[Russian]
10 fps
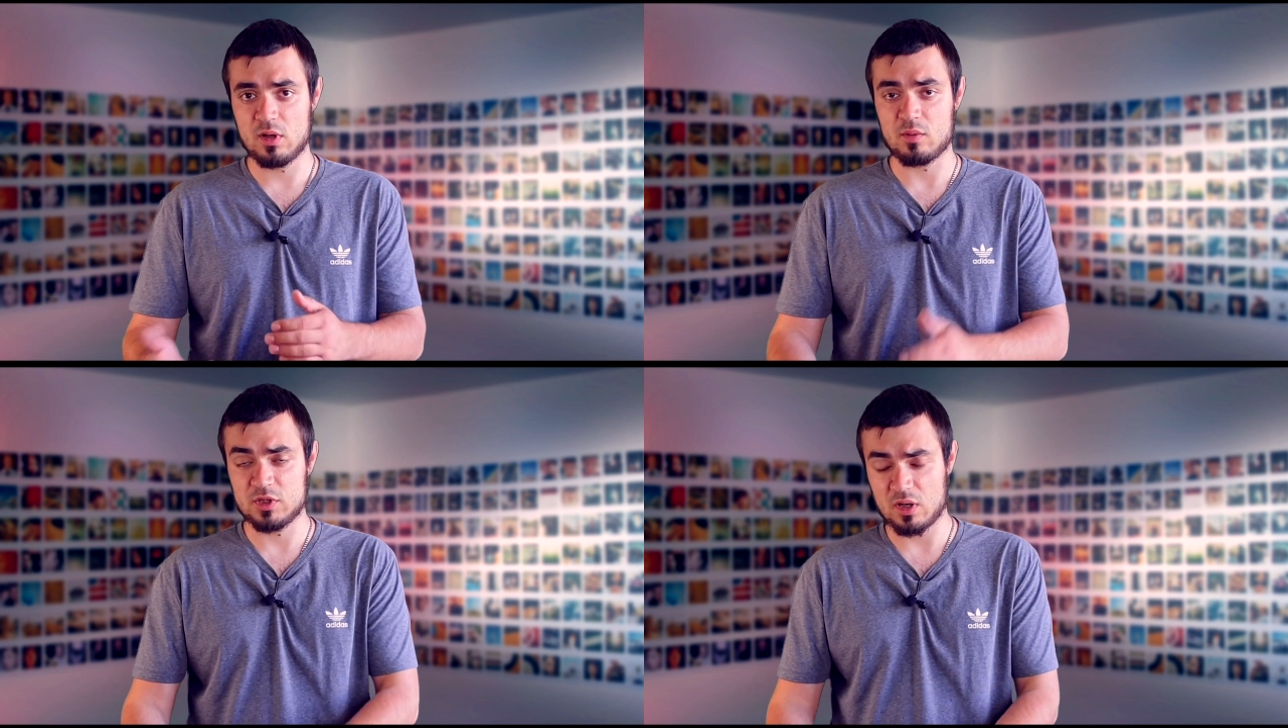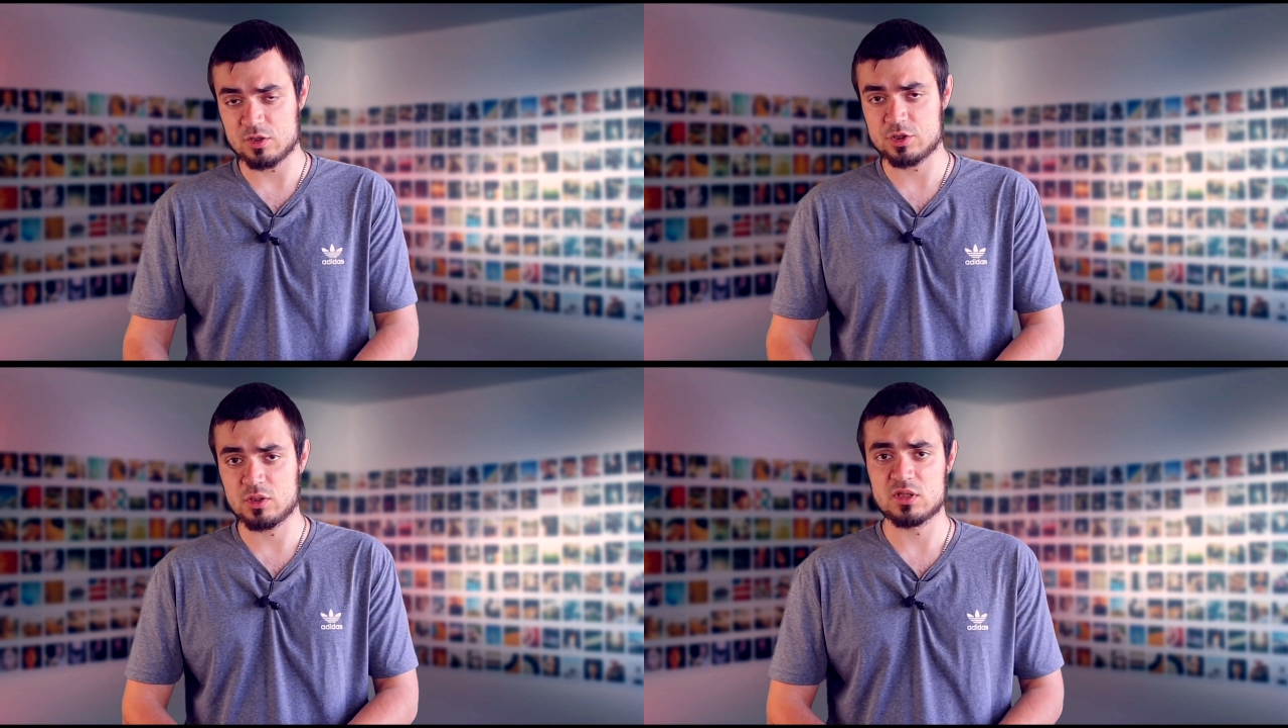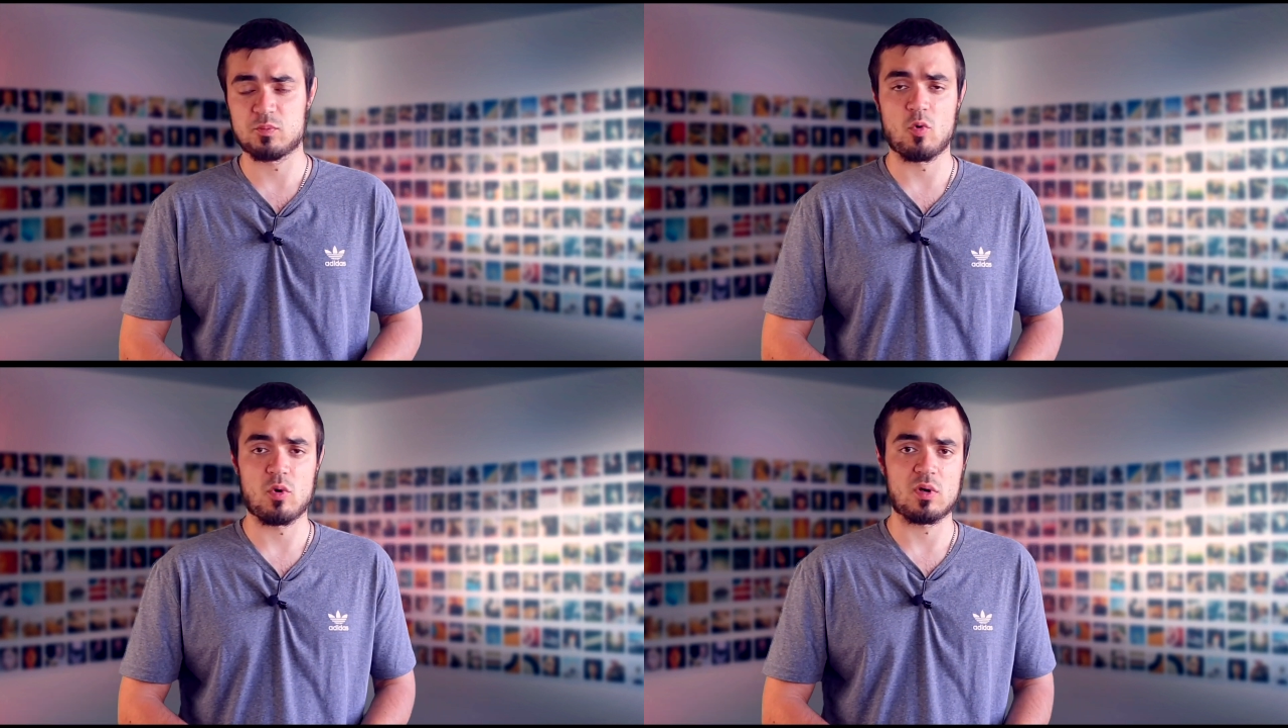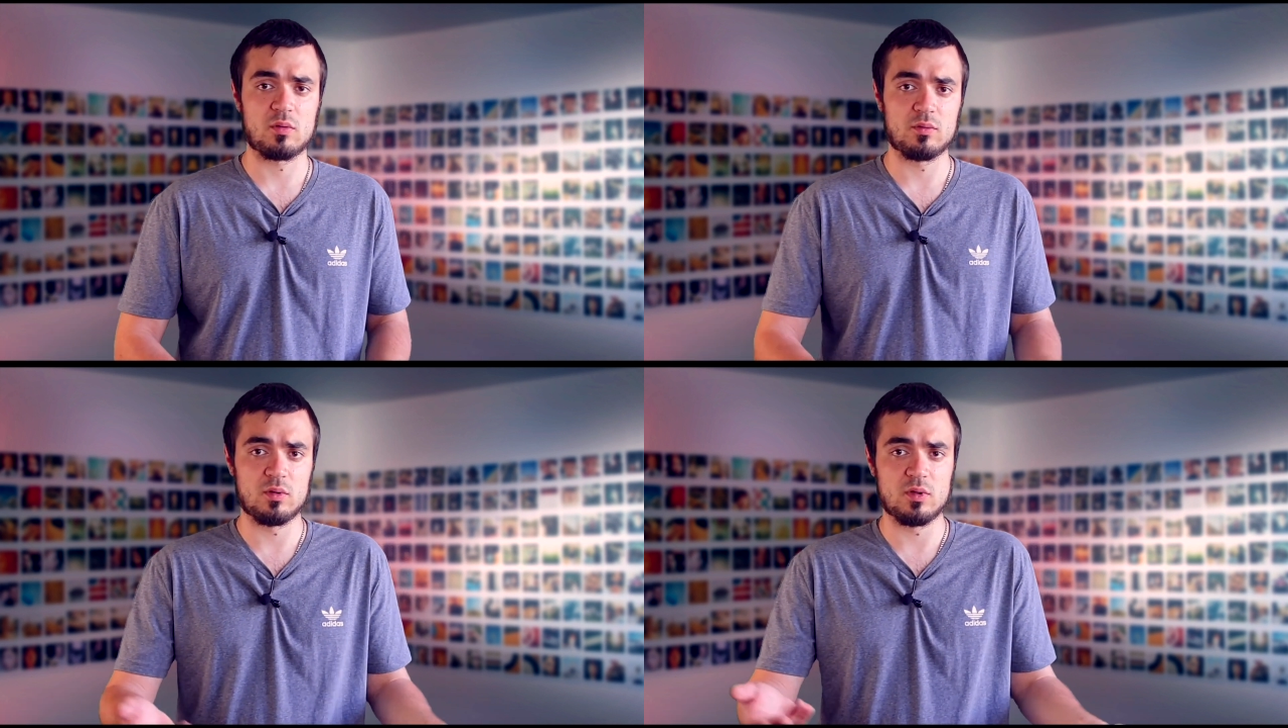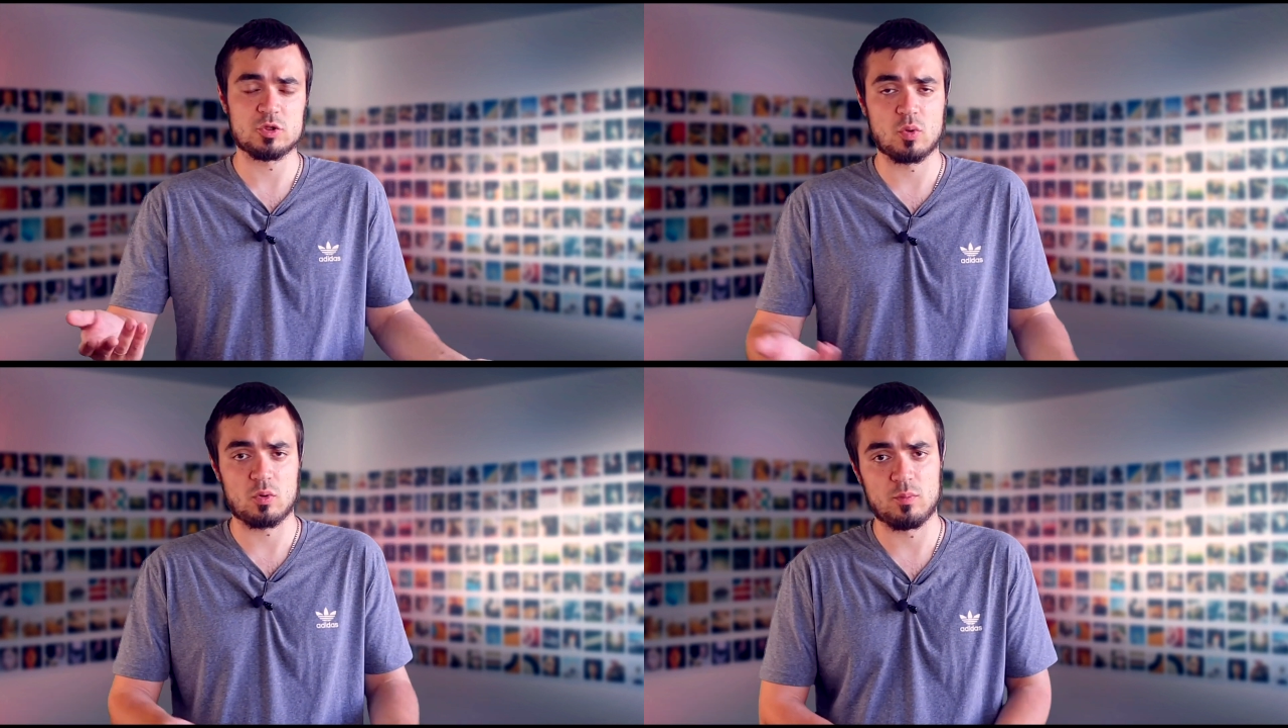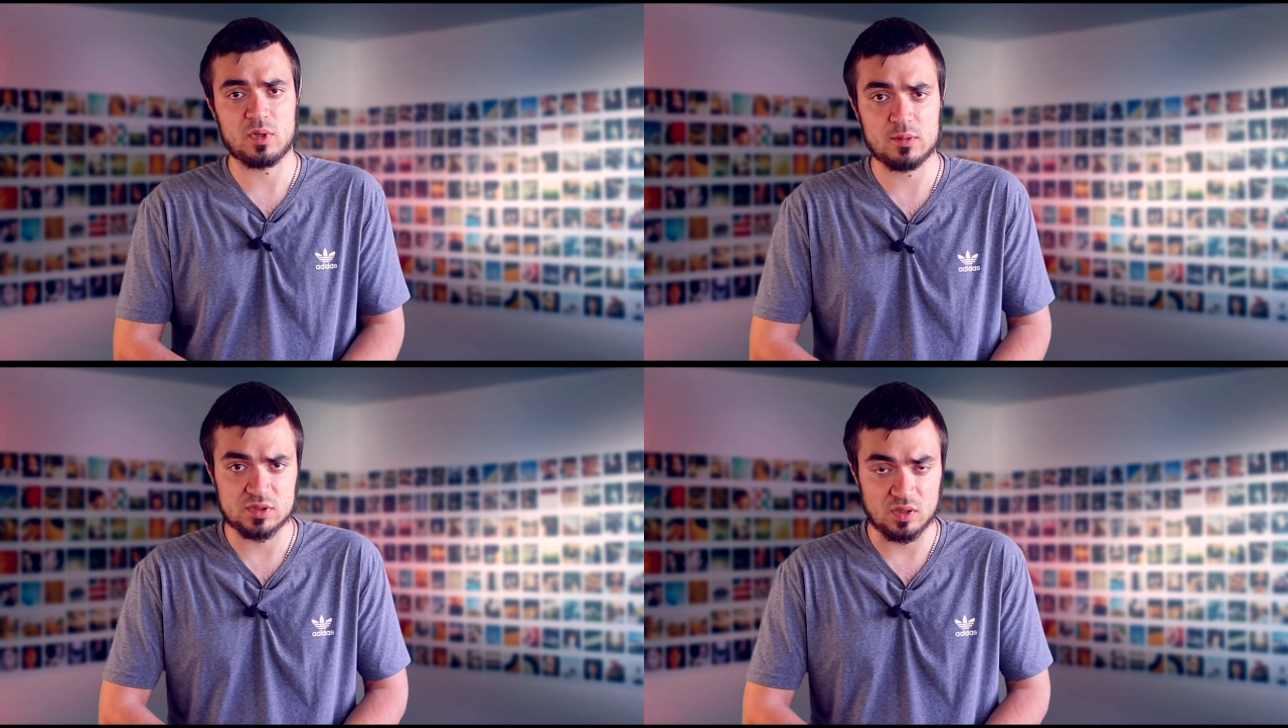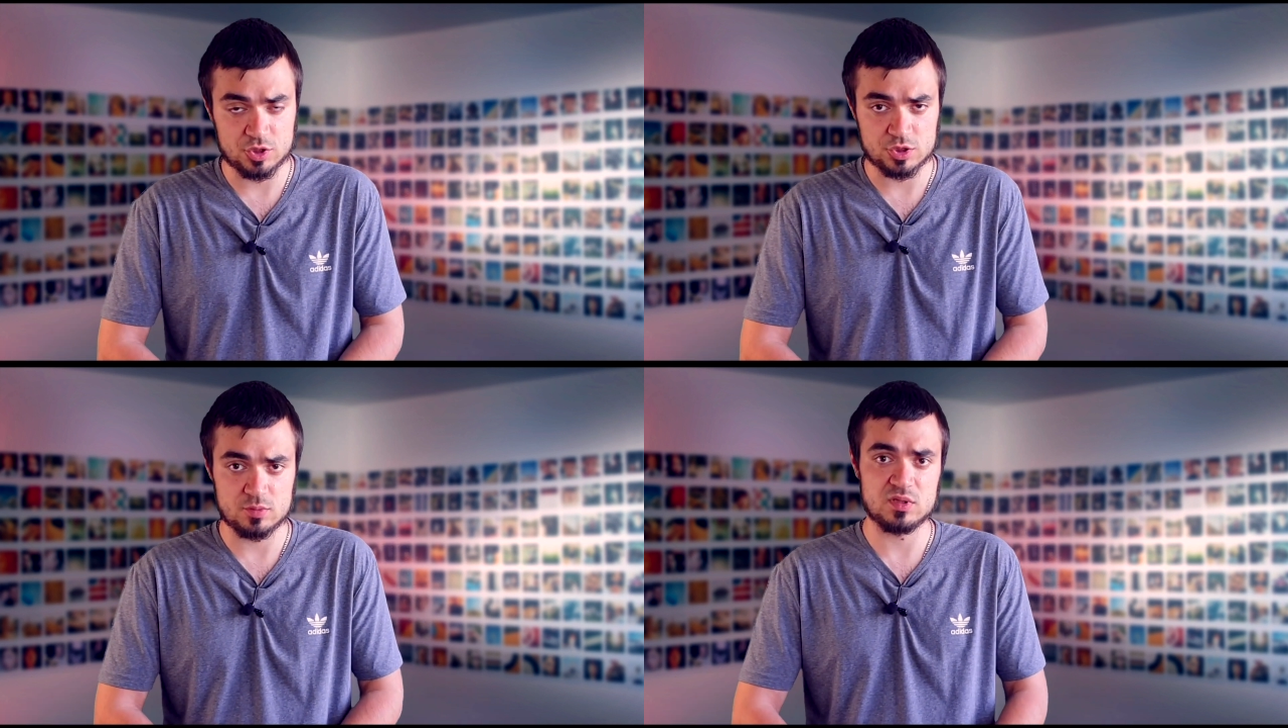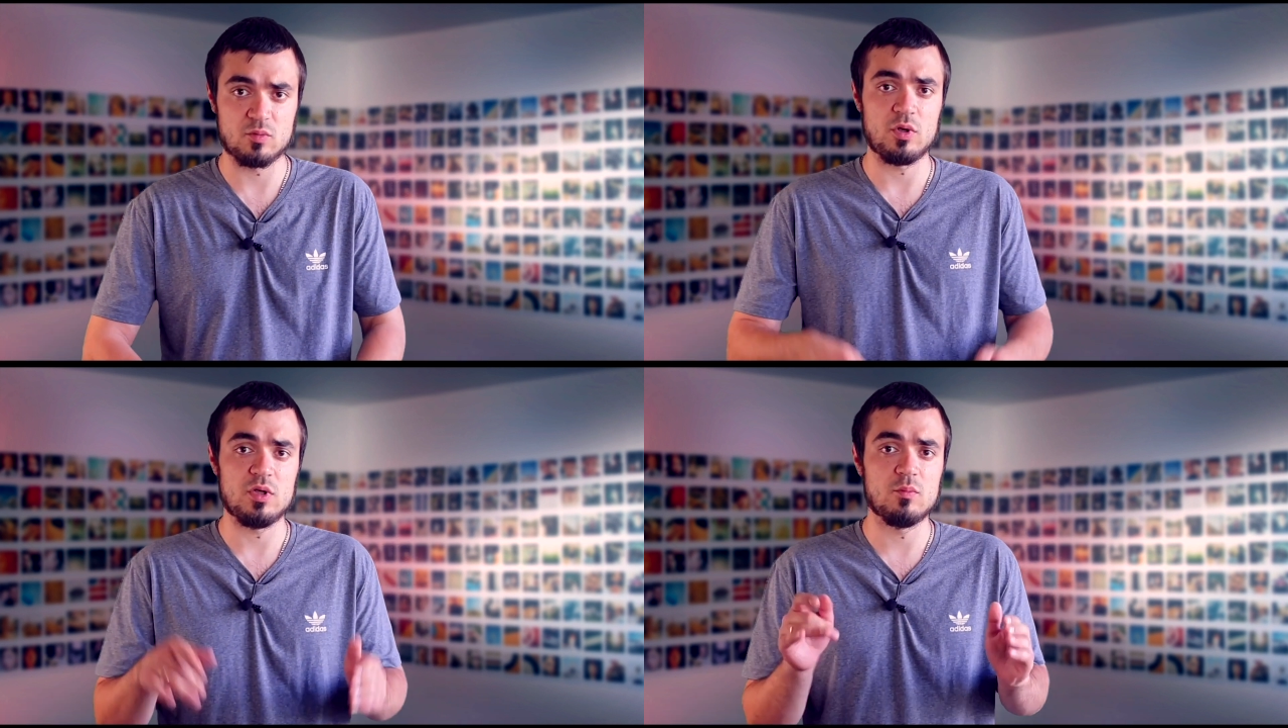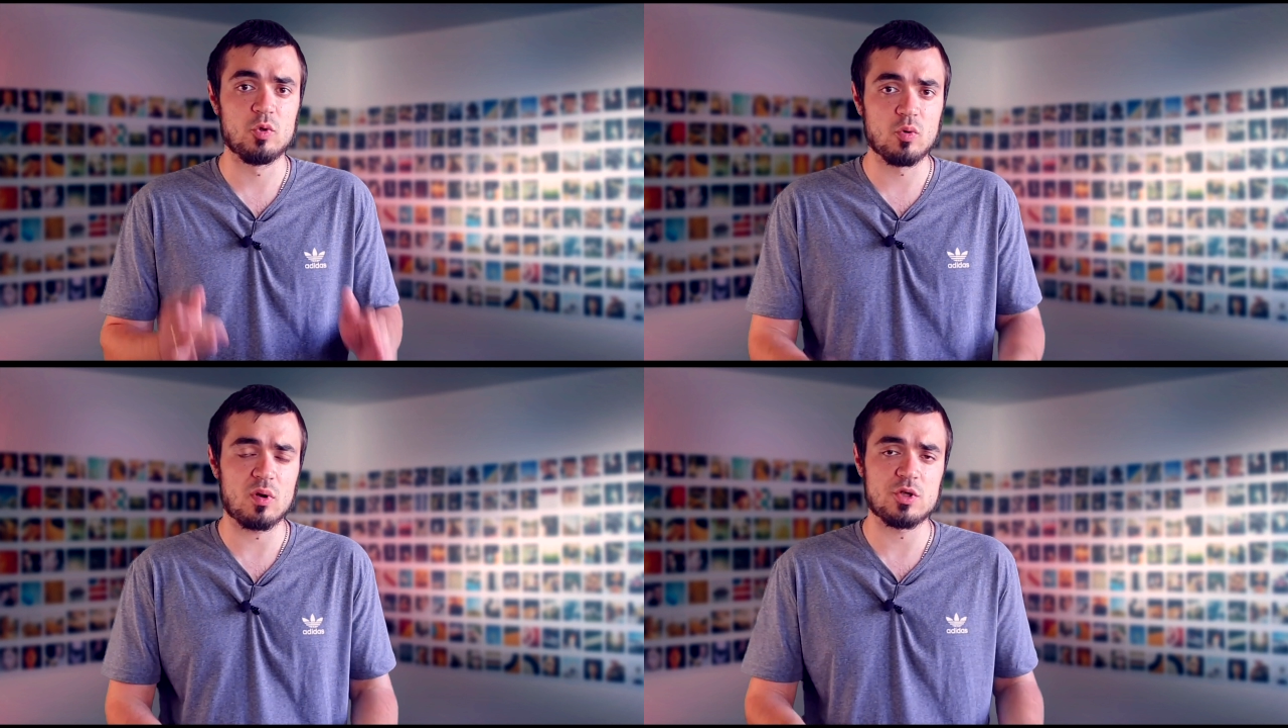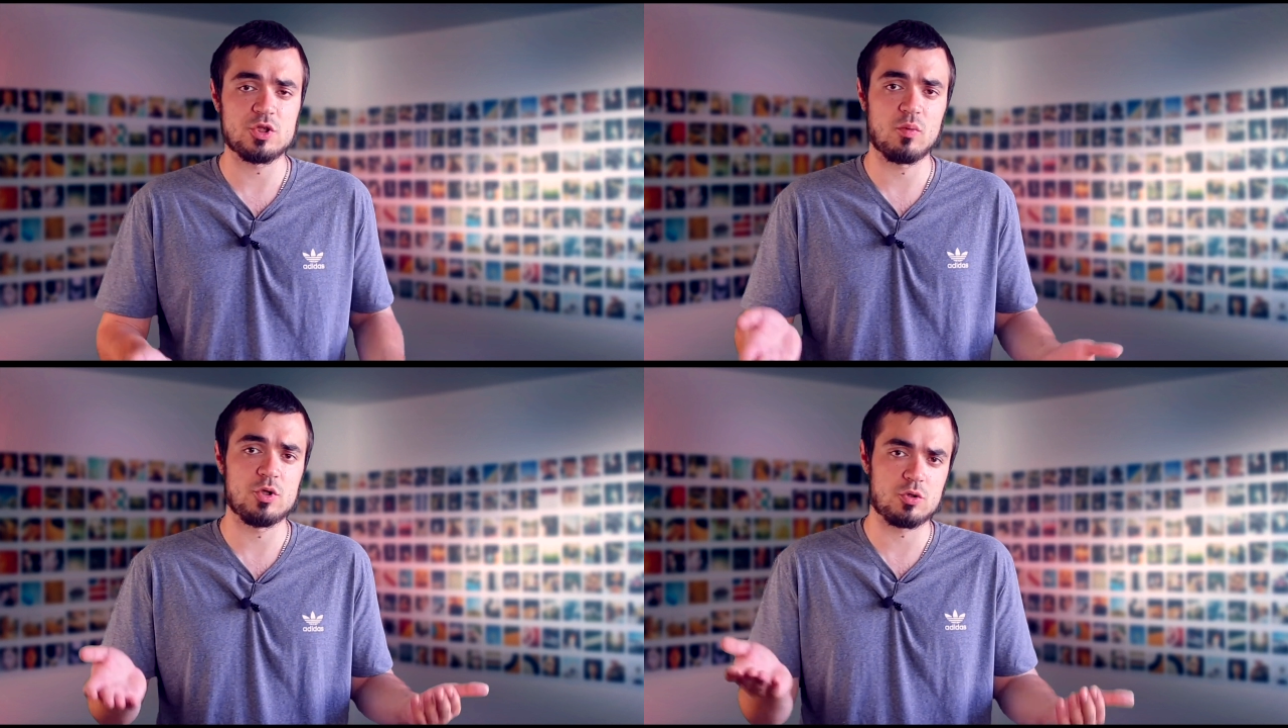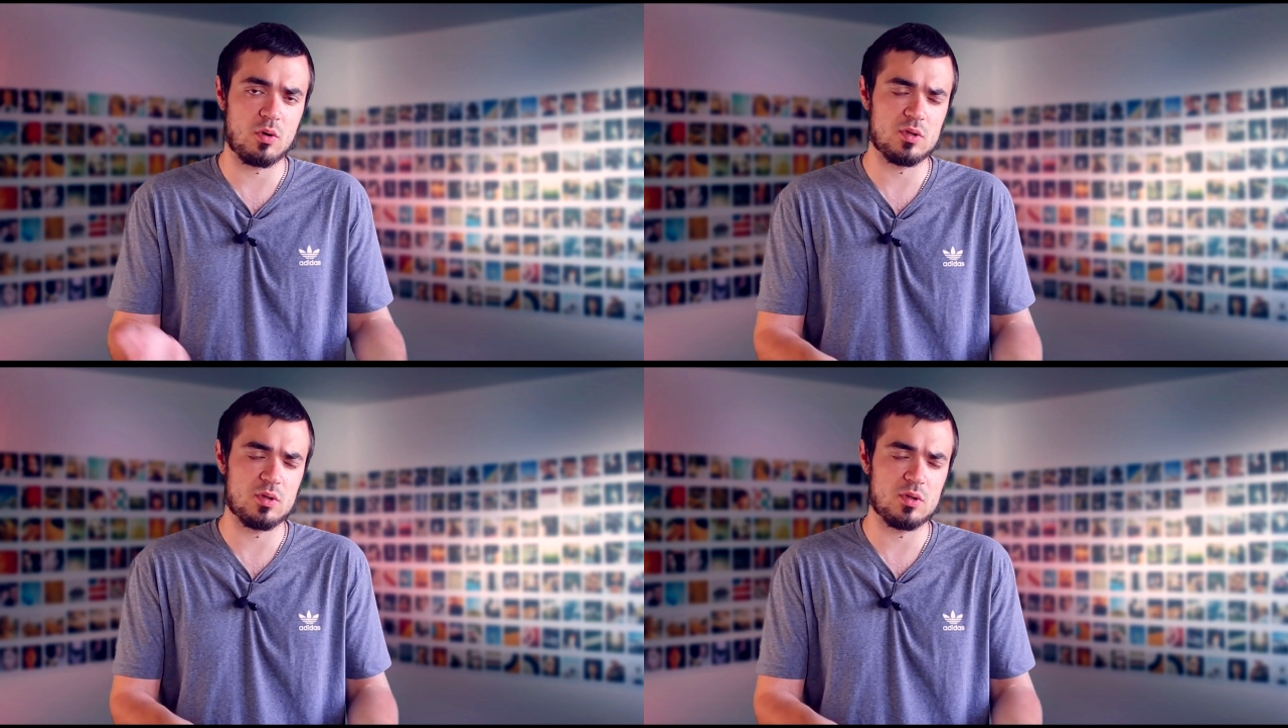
арбитраж на спорах э, на сторону продавца чаще всего. И много чего еще.